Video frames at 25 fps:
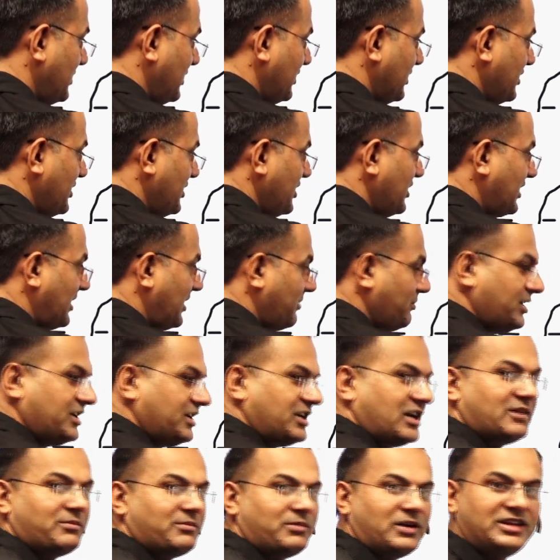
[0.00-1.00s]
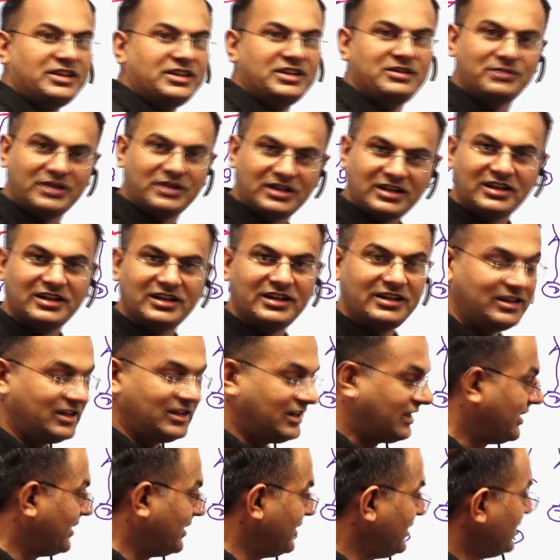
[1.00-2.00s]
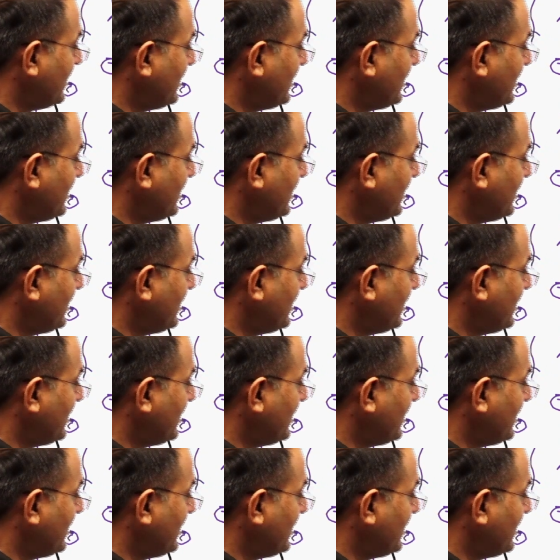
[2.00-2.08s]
नदी का मीठा पानी भरा रहता है